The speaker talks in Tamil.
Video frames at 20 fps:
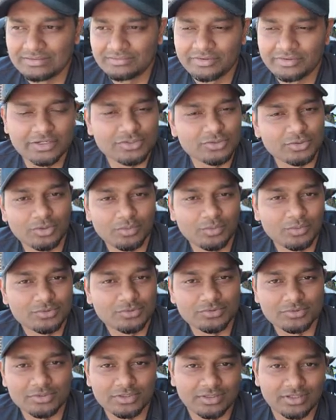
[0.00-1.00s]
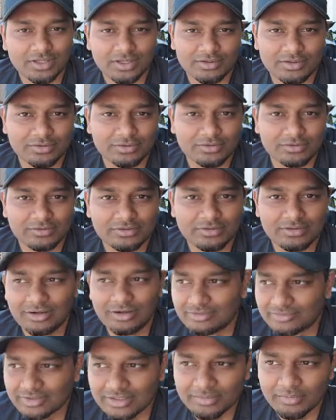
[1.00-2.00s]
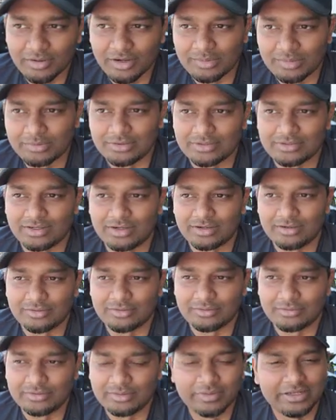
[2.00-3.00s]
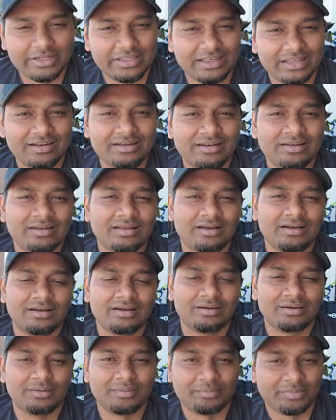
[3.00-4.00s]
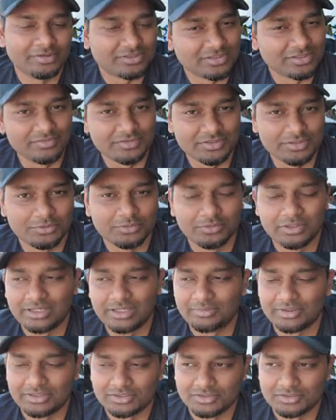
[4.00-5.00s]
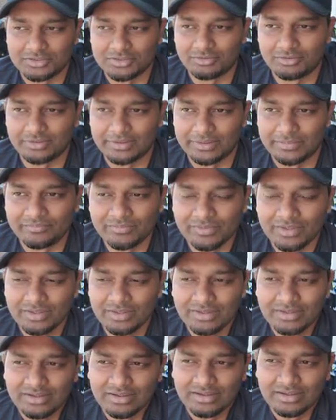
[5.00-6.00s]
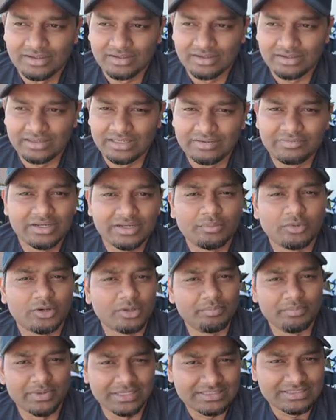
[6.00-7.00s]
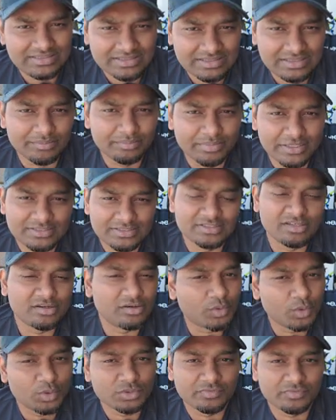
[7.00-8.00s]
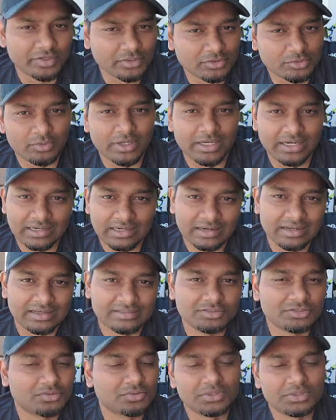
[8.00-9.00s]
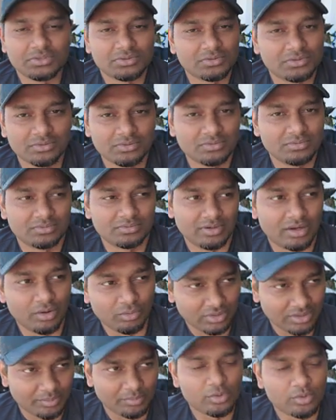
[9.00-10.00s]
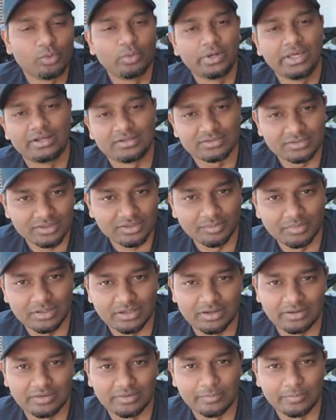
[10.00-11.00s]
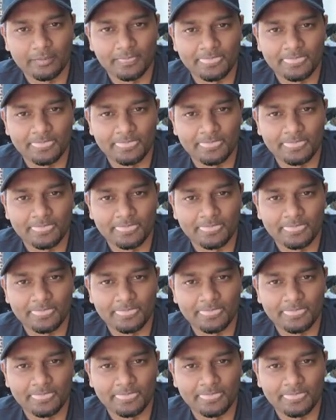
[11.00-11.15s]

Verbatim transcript: ஃப்ரெண்ட்ஸ் கூட ஊர் சுற்றினதாக இருக்கட்டும் கேர்ள் ஃப்ரெண்டை பார்க்க போனதாக இருக்கட்டும் இதுமாதிரி எல்லா பர்சனல் விஷயத்துக்கும் நீங்கள் பார்த்தீங்கன்னு வச்சுக்கோங்களேன் ஈவன் நம்மளோட பெஸ்ட்டு பெஸ்ட்டு க்ளோஸ் ஃப்ரெண்ட்ஸ் கூட எல்லா சுச்சுவேஷனுக்கும் அவங்க நம்ம கூட இருந்திருக்க மாட்டாங்க